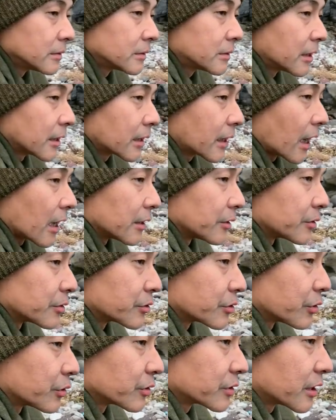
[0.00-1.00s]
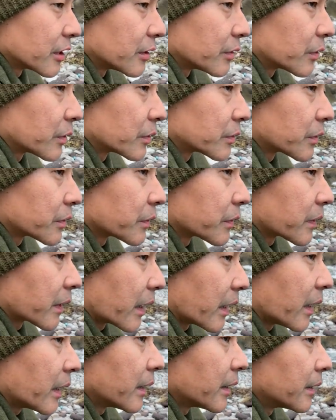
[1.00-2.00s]
ん、世界の情勢のことと
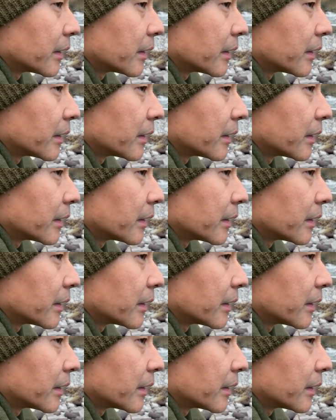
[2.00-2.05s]
か、